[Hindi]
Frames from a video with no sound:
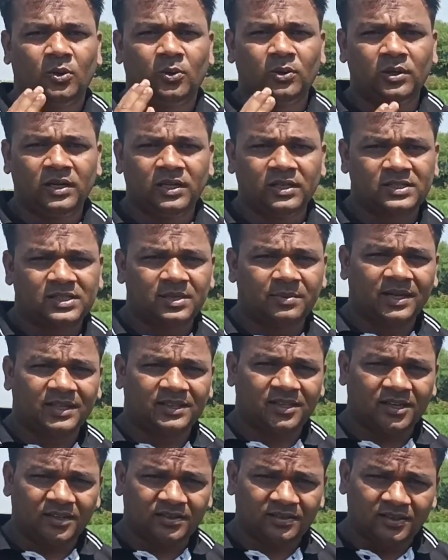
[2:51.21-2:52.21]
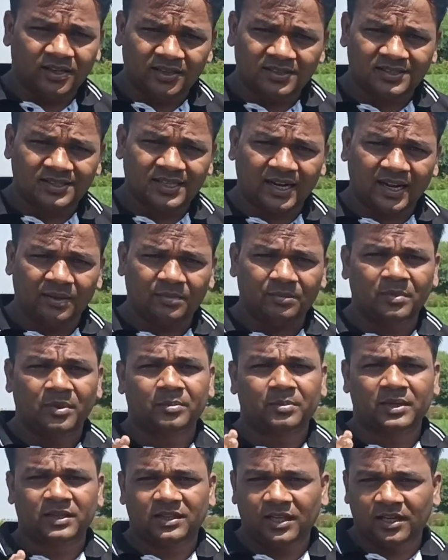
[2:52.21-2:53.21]
ओनली इसकी मात्रा 10 ग्राम
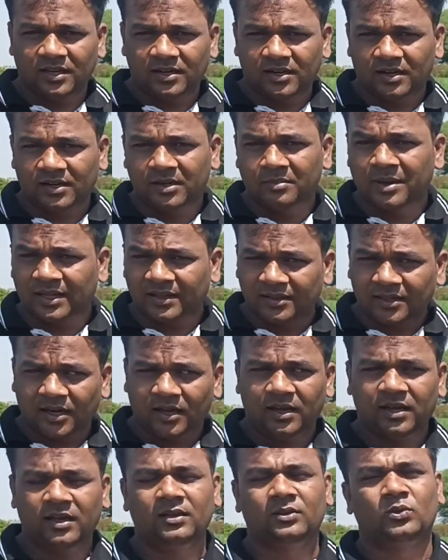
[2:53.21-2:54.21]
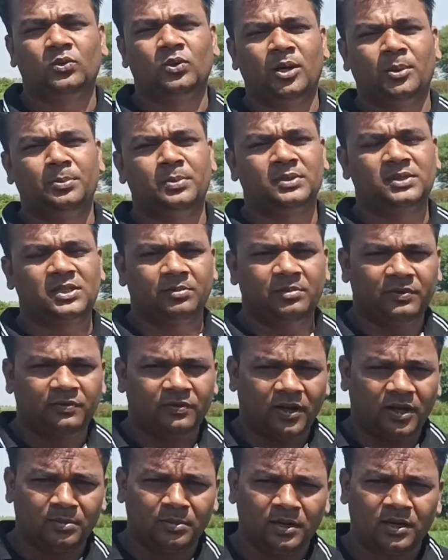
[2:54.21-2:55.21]
प्रति एकड़ की मात्रा है तो आप सभी
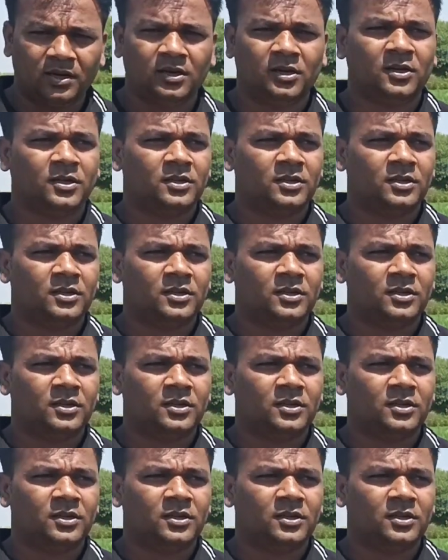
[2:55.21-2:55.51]
फार्मर